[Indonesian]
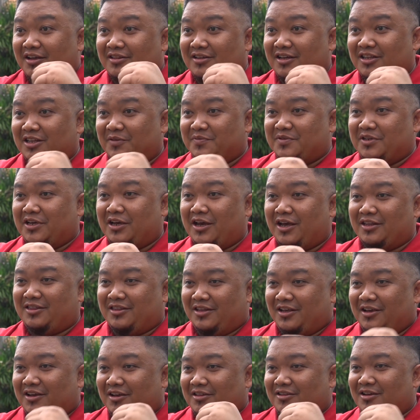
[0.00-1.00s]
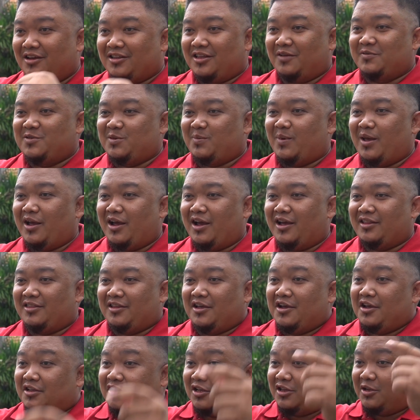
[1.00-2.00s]
Tetap sehat, tetap semangat,
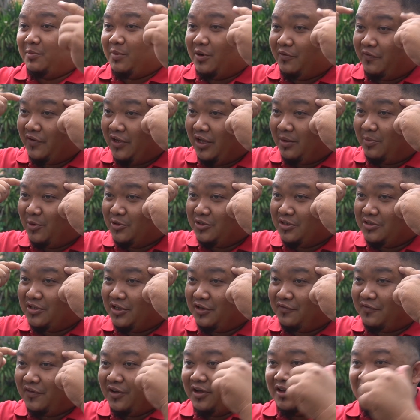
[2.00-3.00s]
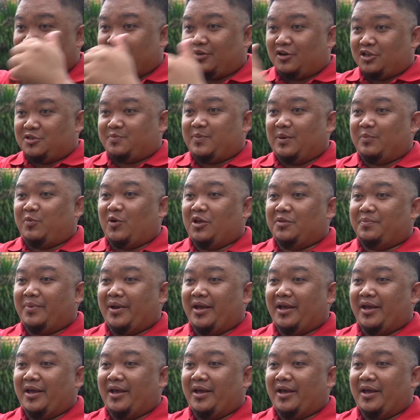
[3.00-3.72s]
tetap berpikir positif, terus berbuat